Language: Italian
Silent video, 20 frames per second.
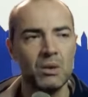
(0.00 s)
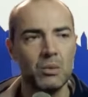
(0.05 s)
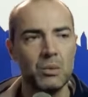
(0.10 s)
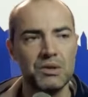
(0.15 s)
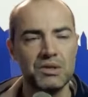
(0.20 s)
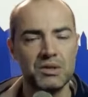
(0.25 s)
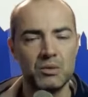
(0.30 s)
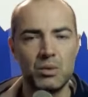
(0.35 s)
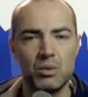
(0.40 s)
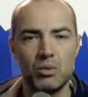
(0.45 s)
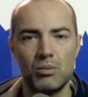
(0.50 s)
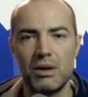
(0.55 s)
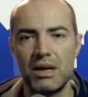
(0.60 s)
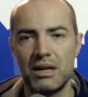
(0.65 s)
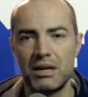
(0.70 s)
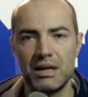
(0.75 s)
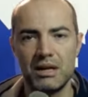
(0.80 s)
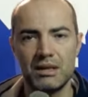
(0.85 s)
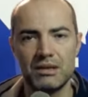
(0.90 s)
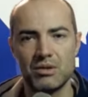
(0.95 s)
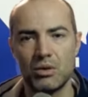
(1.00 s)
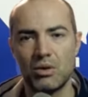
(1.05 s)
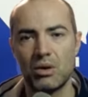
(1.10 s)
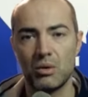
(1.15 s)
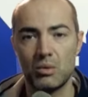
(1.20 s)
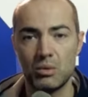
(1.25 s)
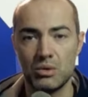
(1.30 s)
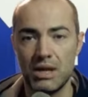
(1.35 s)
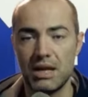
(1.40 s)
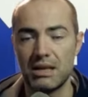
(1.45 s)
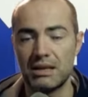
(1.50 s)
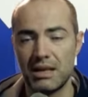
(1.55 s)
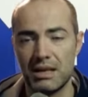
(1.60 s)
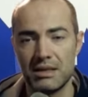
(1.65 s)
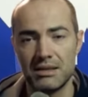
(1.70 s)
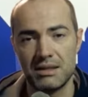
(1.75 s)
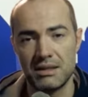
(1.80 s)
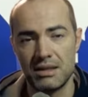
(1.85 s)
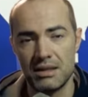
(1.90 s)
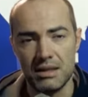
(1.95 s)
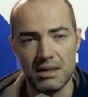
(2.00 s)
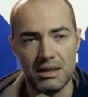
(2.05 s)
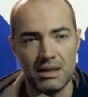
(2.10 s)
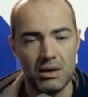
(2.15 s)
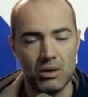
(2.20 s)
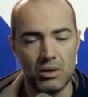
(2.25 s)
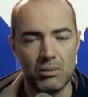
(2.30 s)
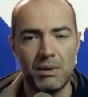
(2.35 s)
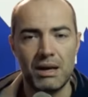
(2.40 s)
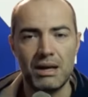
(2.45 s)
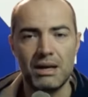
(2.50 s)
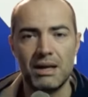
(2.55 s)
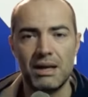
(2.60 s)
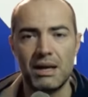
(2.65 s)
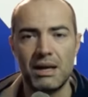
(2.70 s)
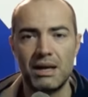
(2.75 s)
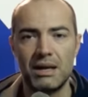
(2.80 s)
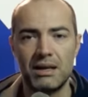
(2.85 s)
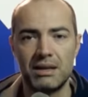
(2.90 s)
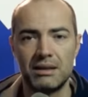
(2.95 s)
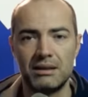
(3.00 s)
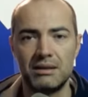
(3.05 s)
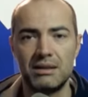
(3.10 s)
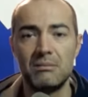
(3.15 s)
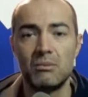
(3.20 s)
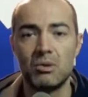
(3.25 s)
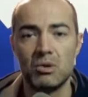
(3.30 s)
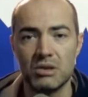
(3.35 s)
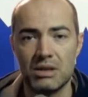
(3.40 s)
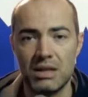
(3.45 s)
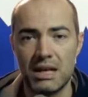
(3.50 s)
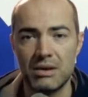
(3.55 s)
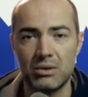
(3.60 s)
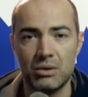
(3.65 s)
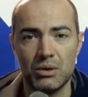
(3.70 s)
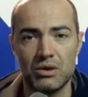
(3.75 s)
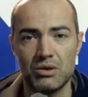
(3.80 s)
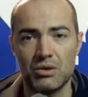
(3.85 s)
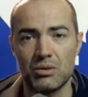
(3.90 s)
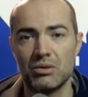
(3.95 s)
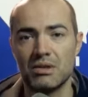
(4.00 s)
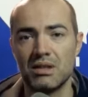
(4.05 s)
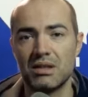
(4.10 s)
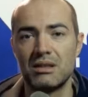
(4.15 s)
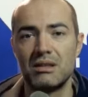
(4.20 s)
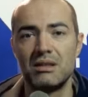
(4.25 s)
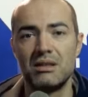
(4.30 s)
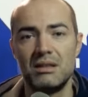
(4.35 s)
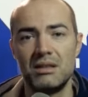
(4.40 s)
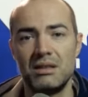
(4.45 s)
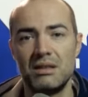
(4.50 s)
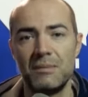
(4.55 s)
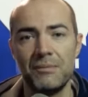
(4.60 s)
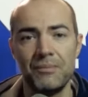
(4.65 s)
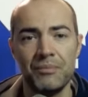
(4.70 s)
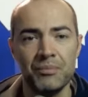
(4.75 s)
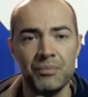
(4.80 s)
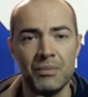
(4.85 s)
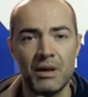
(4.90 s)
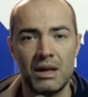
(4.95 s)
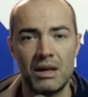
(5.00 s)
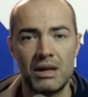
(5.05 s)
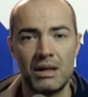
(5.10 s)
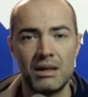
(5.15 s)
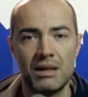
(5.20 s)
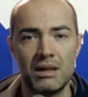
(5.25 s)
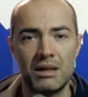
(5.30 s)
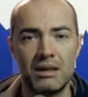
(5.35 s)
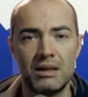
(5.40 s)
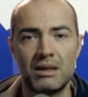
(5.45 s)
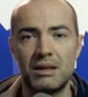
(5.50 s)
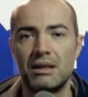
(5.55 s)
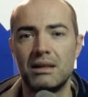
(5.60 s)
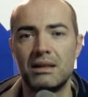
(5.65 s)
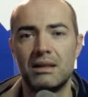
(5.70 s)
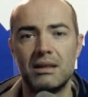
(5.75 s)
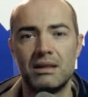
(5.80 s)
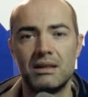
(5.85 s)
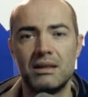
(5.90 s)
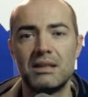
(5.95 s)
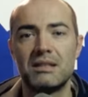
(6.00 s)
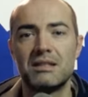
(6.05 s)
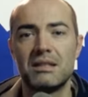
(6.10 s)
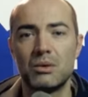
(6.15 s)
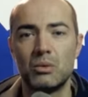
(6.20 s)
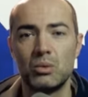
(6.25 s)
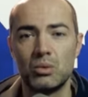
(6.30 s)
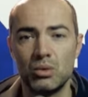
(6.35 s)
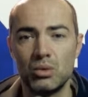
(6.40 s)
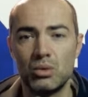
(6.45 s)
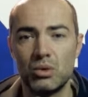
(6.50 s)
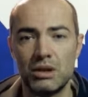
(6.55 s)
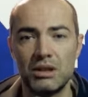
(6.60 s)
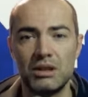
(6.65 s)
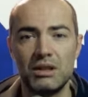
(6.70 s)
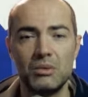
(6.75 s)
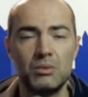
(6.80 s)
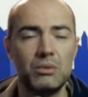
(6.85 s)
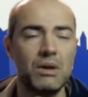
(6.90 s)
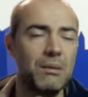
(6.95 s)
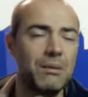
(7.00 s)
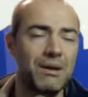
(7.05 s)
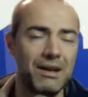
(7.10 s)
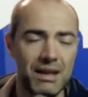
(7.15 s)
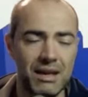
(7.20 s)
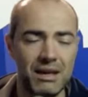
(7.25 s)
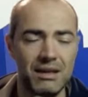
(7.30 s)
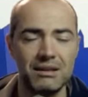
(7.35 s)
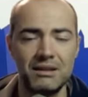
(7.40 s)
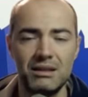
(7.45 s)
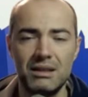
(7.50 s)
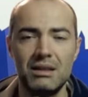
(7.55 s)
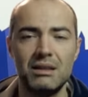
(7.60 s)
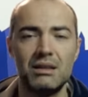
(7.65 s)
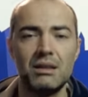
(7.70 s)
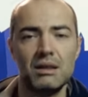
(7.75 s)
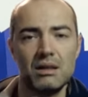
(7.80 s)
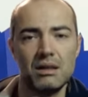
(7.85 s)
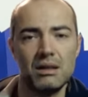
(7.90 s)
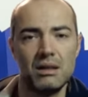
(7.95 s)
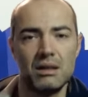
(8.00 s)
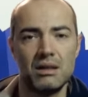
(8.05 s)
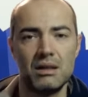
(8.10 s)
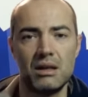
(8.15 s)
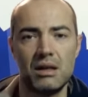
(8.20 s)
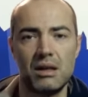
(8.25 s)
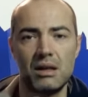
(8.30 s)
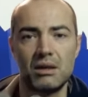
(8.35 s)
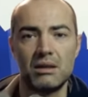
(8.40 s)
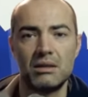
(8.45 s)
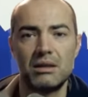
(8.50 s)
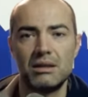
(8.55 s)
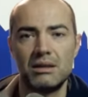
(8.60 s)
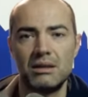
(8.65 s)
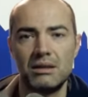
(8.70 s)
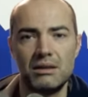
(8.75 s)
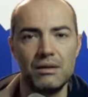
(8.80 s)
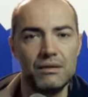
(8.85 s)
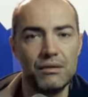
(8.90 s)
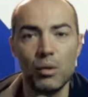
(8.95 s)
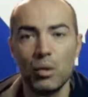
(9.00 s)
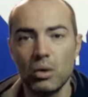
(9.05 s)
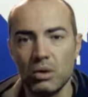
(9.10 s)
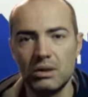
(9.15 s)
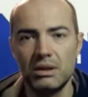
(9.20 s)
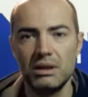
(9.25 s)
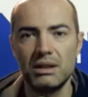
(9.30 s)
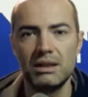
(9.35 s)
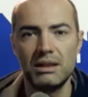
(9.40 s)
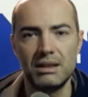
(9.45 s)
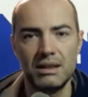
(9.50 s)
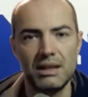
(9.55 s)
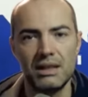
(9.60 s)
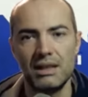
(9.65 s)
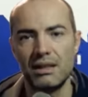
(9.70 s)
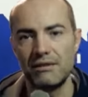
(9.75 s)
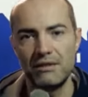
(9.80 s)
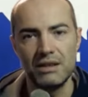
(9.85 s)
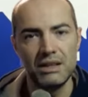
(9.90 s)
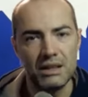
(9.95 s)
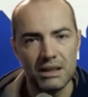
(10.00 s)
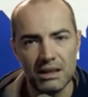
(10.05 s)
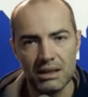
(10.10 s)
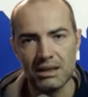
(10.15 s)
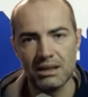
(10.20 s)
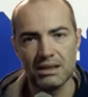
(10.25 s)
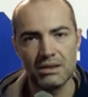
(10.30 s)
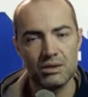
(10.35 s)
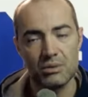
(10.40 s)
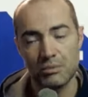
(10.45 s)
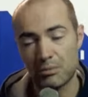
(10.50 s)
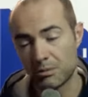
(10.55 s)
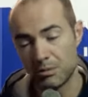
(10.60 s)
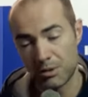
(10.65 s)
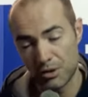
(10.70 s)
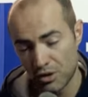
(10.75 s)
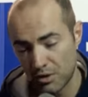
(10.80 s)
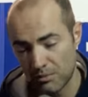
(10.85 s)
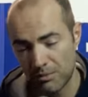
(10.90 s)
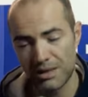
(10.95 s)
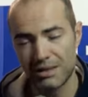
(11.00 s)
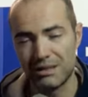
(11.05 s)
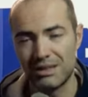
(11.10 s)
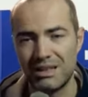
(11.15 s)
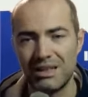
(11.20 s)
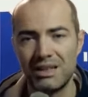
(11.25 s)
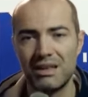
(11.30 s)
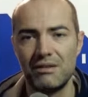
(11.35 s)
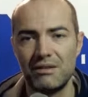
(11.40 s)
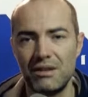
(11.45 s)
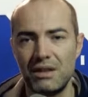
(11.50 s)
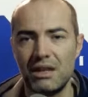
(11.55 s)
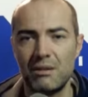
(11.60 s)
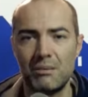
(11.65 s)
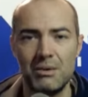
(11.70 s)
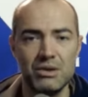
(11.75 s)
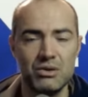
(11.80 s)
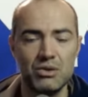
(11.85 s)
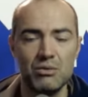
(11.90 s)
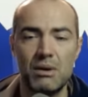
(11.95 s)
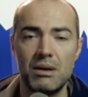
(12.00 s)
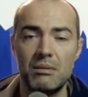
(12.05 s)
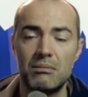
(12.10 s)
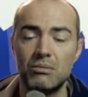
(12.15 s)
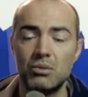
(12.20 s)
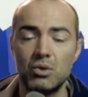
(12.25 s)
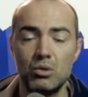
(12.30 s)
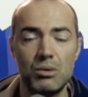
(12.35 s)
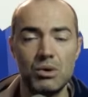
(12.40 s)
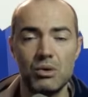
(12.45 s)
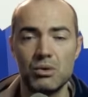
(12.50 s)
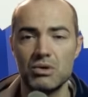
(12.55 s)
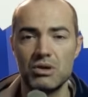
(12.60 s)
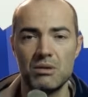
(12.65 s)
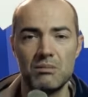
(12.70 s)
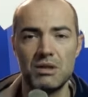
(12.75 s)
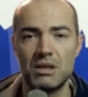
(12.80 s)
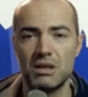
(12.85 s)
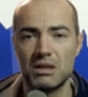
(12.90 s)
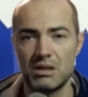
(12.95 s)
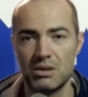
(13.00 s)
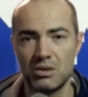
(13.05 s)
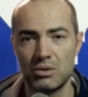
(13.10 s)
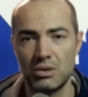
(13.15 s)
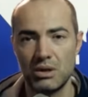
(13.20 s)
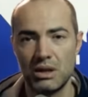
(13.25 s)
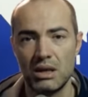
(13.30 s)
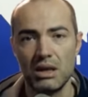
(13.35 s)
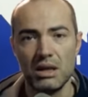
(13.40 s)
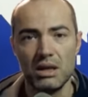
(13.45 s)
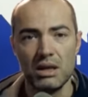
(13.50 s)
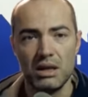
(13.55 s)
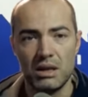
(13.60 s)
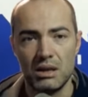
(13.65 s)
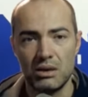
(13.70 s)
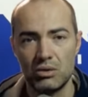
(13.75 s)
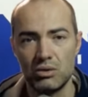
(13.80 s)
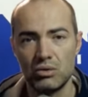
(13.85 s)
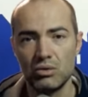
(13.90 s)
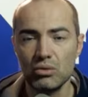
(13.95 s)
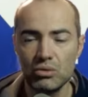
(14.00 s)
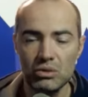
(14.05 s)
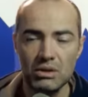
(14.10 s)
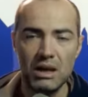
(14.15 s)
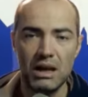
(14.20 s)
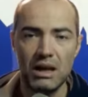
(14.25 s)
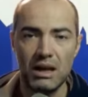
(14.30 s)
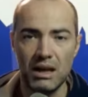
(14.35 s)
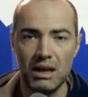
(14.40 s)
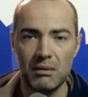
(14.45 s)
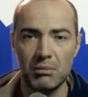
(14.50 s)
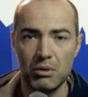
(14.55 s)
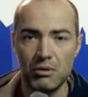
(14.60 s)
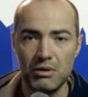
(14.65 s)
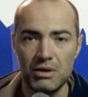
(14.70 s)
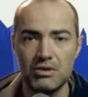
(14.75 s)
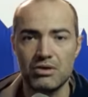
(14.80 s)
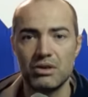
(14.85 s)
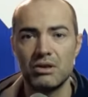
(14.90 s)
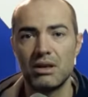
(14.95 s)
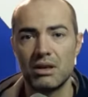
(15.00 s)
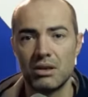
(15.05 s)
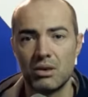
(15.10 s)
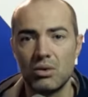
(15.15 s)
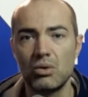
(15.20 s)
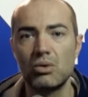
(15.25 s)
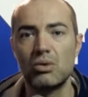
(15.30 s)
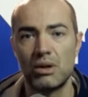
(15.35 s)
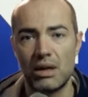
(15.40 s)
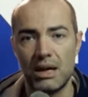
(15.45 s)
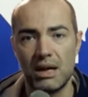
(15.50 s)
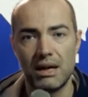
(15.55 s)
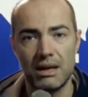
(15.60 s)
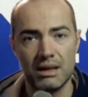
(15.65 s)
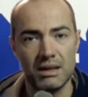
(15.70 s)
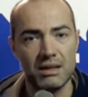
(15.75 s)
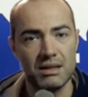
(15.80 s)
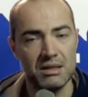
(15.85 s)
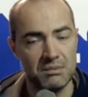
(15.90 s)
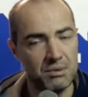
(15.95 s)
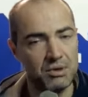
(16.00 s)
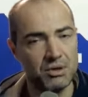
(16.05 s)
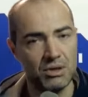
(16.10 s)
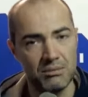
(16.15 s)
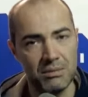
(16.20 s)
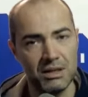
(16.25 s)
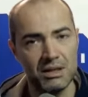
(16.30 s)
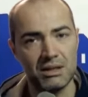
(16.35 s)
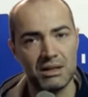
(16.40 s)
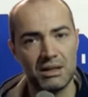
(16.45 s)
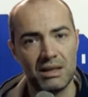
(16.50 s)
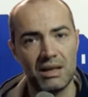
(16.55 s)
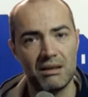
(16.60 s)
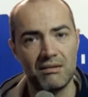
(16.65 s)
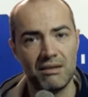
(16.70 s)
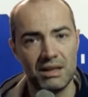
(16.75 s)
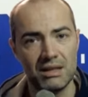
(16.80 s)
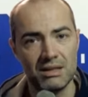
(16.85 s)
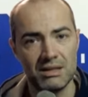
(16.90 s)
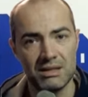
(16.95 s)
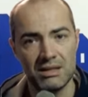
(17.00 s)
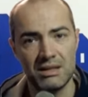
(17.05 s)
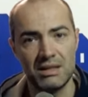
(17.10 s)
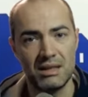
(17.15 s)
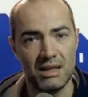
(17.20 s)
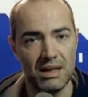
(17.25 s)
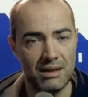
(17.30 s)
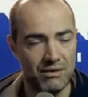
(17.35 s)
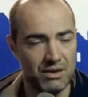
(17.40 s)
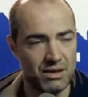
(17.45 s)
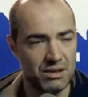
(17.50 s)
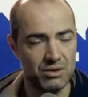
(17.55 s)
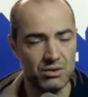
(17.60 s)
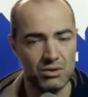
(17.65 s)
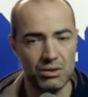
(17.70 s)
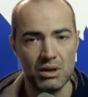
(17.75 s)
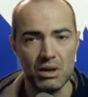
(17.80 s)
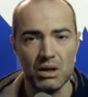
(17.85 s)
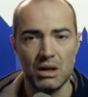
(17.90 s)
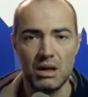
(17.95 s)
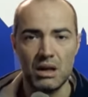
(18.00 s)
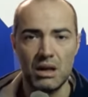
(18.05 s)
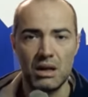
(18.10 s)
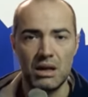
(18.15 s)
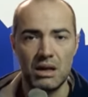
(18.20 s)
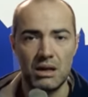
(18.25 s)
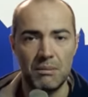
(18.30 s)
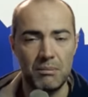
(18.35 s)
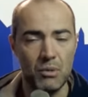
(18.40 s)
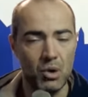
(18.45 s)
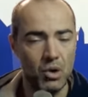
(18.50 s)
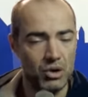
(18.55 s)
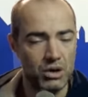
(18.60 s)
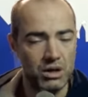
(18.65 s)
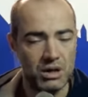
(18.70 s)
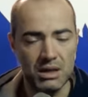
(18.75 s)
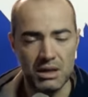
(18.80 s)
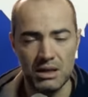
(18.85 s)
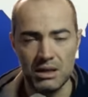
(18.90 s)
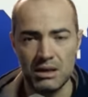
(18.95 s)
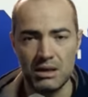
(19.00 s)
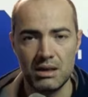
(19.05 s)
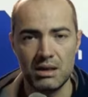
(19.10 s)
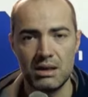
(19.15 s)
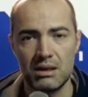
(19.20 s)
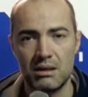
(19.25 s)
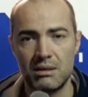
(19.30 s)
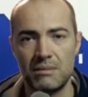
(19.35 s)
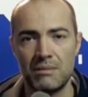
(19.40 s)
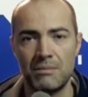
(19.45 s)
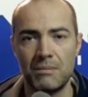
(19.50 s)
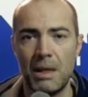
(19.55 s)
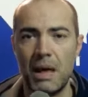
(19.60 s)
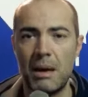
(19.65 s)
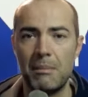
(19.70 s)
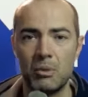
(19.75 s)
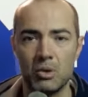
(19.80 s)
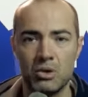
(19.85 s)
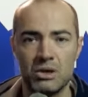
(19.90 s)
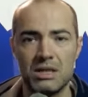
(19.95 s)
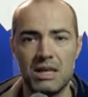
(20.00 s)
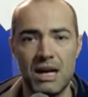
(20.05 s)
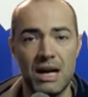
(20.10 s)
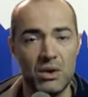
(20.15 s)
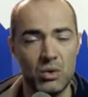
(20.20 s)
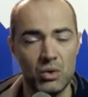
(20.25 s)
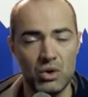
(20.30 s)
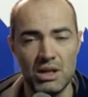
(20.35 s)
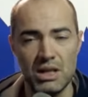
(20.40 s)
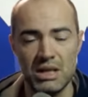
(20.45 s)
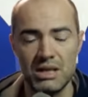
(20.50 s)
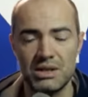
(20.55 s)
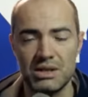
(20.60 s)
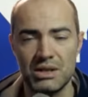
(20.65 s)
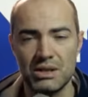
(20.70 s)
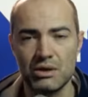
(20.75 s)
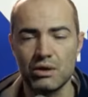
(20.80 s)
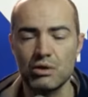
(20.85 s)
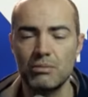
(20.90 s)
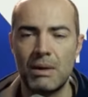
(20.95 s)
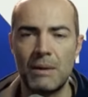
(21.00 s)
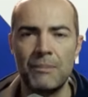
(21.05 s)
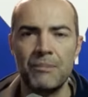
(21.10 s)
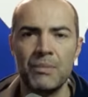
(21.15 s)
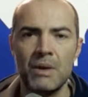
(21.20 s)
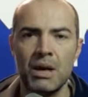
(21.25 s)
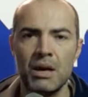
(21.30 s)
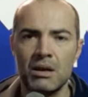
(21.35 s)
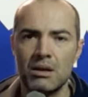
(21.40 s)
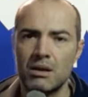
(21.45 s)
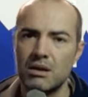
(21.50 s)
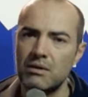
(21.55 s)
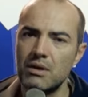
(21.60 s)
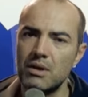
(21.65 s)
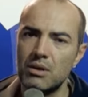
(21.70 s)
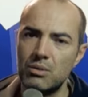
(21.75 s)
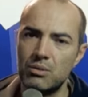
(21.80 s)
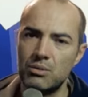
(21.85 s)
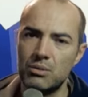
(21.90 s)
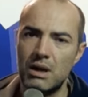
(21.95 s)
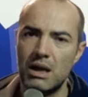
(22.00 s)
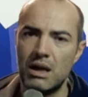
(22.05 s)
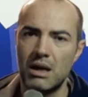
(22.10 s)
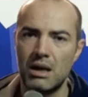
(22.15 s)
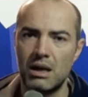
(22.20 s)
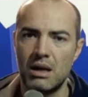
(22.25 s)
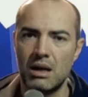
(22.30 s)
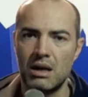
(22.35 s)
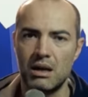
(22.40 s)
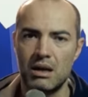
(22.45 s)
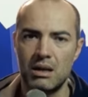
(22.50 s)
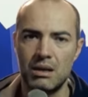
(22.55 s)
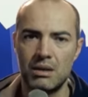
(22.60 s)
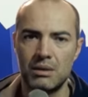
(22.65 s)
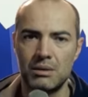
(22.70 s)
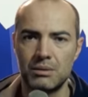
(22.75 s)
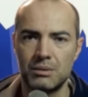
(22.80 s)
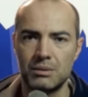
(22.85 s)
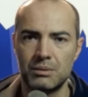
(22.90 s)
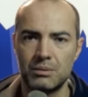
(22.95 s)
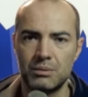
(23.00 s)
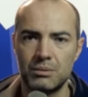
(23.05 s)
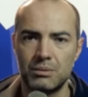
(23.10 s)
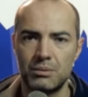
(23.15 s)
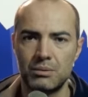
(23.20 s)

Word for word: Questi due rumeni eh, sono accusati, anzi ormai è, è dimostrato che sono stati gli, eh, gli esecutori di una marea di, eh, di, di, di, furti nelle ville, specialmente nelle ville, ma insomma in numerose abitazioni in tutta la provincia di Ancona, anche specialmente nella Vallesina, verso eh, Moie, eh, Monzano, Iesi, insomma insomma davvero una,